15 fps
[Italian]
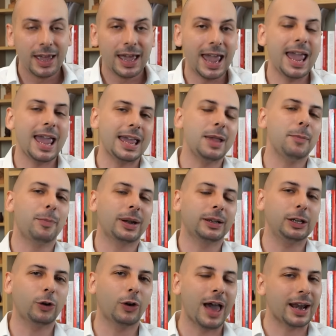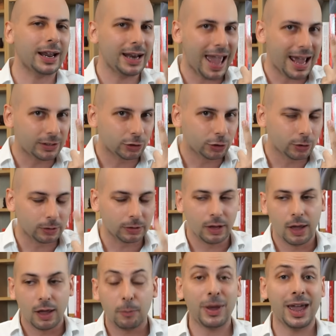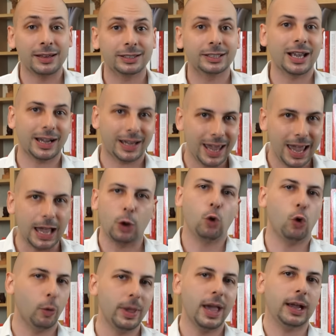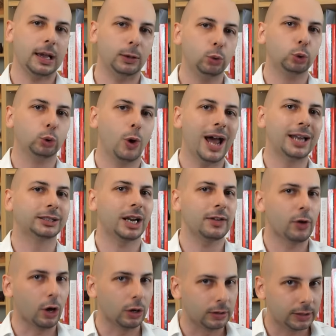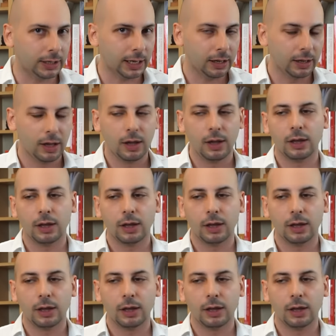E in particolare Nelson pensa che, come accaduto altre volte,